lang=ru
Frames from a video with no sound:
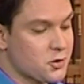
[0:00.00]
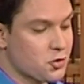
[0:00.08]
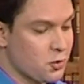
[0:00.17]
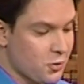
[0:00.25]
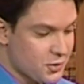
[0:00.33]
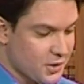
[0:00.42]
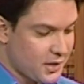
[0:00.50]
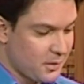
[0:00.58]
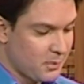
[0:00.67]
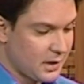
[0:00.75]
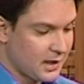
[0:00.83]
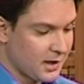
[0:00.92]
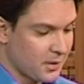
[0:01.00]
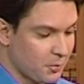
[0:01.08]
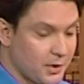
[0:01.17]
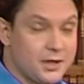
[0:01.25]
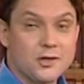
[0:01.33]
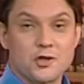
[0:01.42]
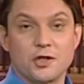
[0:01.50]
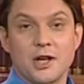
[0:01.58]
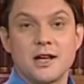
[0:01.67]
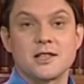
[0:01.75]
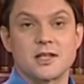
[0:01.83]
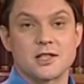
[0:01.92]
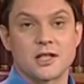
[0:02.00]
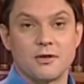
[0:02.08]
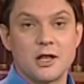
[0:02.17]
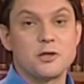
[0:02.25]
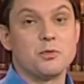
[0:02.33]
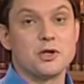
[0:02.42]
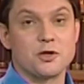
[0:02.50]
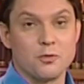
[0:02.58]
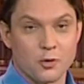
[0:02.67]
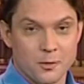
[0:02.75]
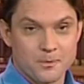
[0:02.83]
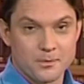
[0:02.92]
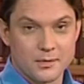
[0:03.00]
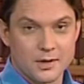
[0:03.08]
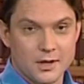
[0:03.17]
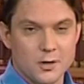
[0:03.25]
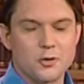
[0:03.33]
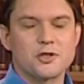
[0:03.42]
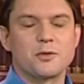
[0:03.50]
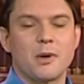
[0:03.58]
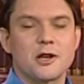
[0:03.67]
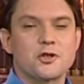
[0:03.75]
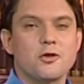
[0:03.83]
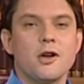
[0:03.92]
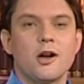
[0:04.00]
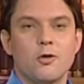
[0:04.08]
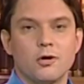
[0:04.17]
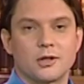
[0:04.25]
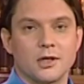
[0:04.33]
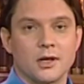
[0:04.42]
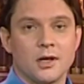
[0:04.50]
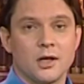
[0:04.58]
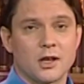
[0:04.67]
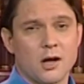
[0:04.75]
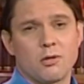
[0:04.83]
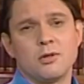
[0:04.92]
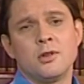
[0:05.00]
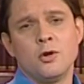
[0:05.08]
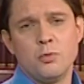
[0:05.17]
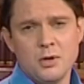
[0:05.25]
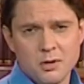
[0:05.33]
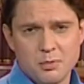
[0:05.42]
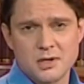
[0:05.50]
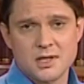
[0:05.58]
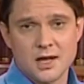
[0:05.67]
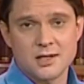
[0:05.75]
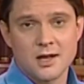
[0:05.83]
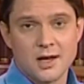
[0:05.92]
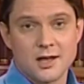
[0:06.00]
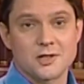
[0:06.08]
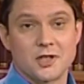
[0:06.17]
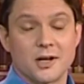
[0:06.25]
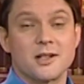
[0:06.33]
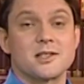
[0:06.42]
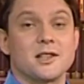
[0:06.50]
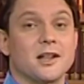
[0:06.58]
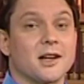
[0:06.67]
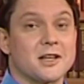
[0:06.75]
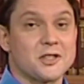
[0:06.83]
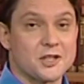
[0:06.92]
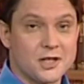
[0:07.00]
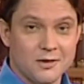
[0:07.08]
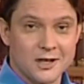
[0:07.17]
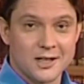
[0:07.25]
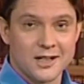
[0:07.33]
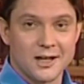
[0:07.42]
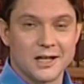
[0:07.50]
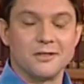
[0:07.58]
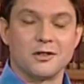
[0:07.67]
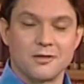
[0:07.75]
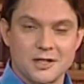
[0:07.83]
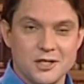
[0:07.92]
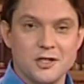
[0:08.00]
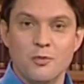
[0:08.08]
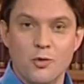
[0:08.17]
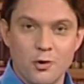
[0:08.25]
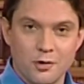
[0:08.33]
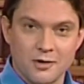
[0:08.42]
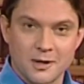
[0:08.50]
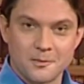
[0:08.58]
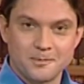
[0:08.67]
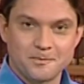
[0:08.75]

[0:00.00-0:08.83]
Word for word: с Жоржиком мы начинали составлять письмо. И он с большой охотой, как он не любил писать, старался красиво выводить буквы.